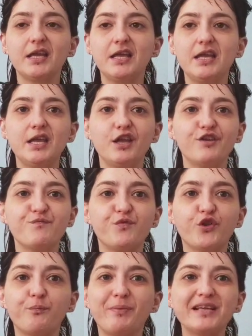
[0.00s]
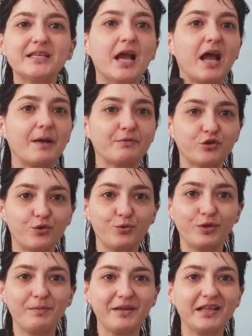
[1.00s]
y no pesa
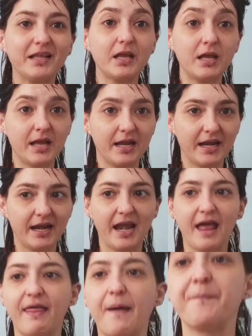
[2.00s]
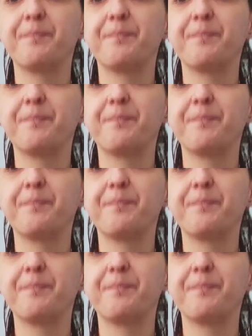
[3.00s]
absolutamente nada.